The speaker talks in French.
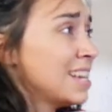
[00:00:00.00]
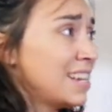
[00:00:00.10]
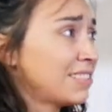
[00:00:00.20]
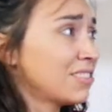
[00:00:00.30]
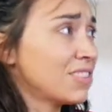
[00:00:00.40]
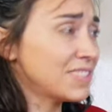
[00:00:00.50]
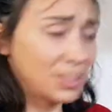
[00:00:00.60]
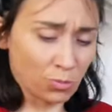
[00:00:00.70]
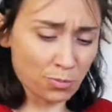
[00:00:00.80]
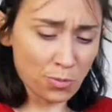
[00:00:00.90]
La tendance
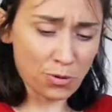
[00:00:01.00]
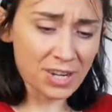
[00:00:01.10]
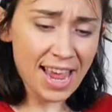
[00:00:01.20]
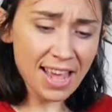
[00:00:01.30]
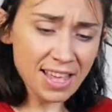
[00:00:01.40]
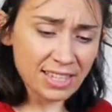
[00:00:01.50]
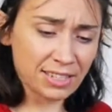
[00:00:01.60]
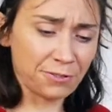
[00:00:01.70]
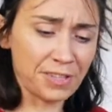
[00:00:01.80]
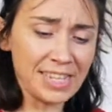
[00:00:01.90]
est un peu plus claire.
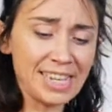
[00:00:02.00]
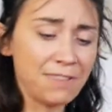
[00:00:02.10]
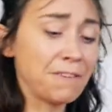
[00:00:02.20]
Fini les